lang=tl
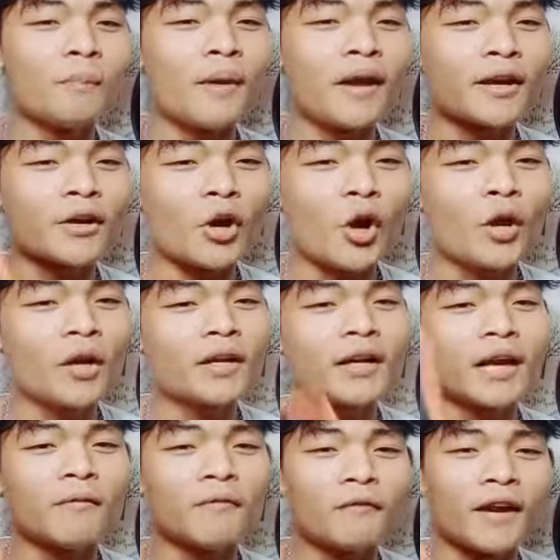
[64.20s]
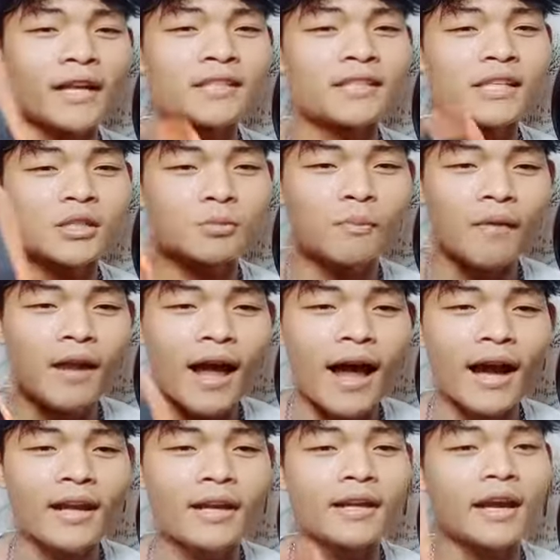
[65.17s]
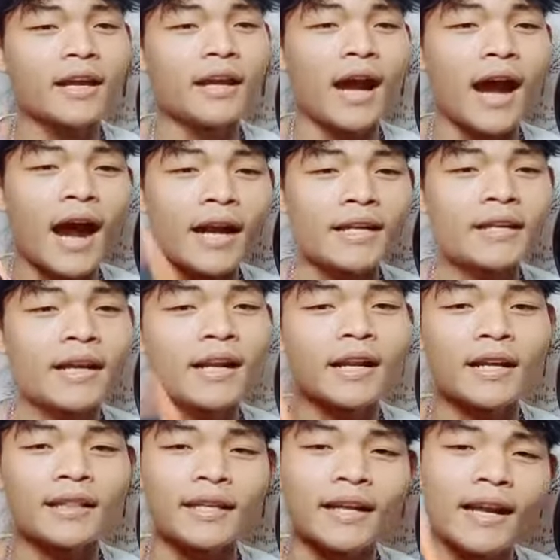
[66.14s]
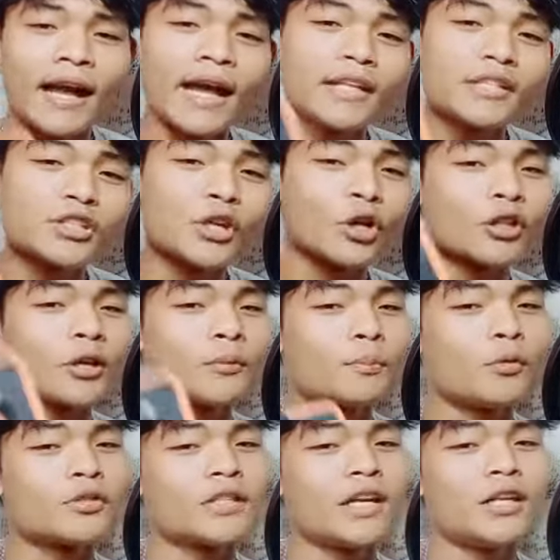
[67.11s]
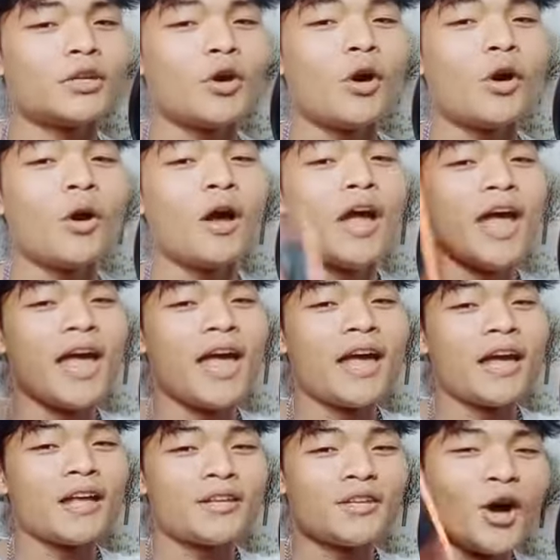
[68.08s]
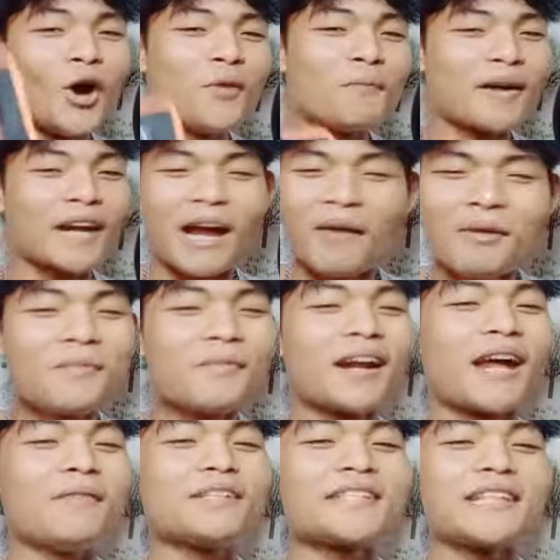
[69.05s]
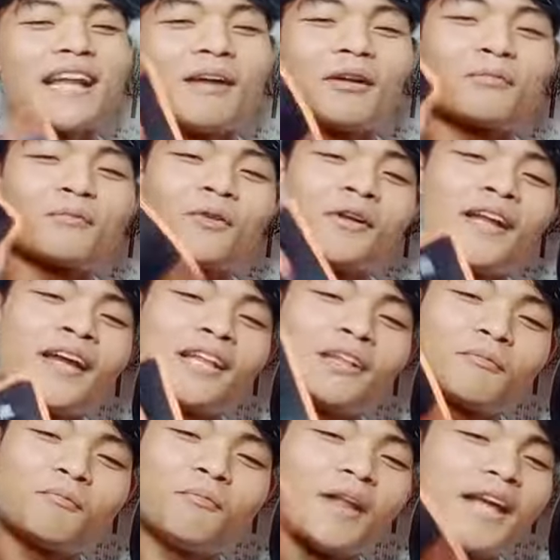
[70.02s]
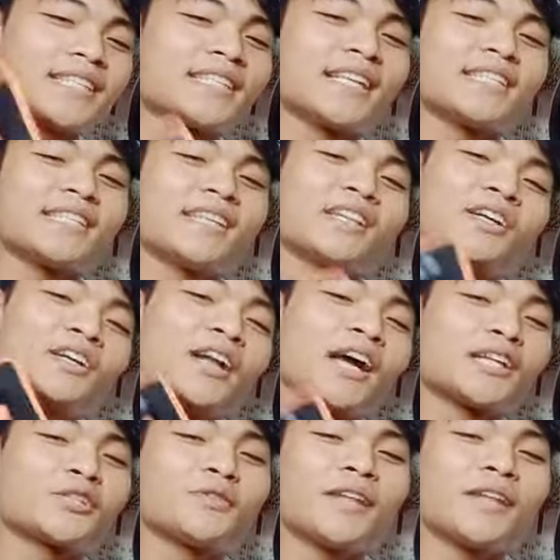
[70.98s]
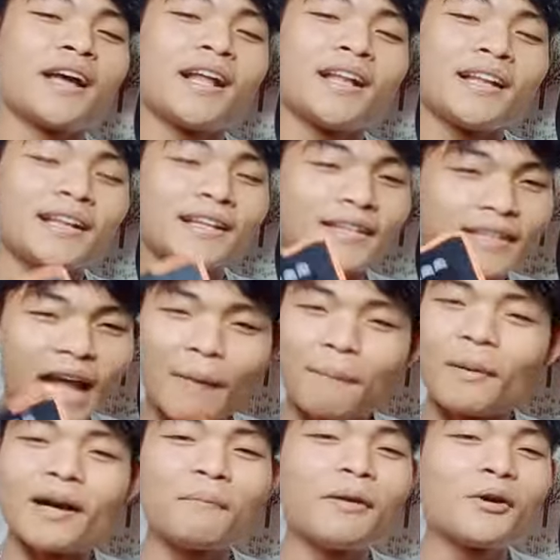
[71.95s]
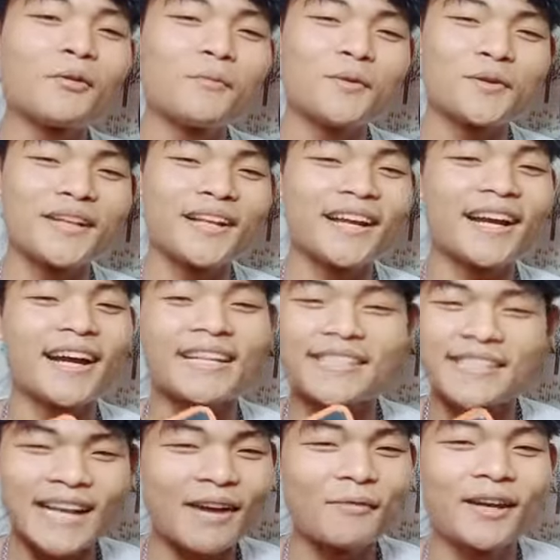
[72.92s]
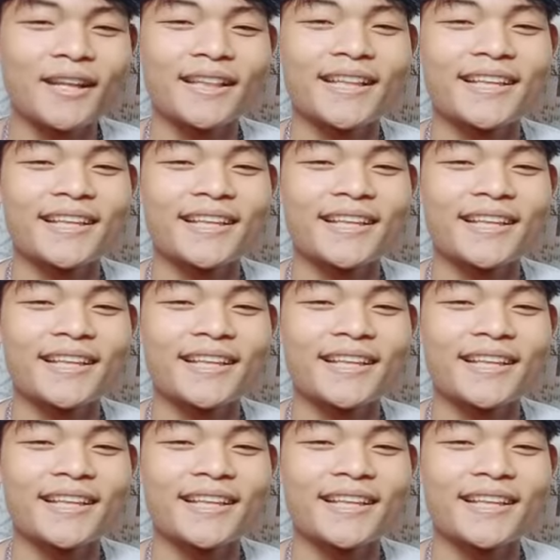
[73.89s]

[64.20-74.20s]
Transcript: Beron, kay Francis Vlog, kay Ariel Catalan. Shout out po sa inyo. Yon, maraming maraming salamat po ulit. Pleasance International, napakabango po talaga. Salamat.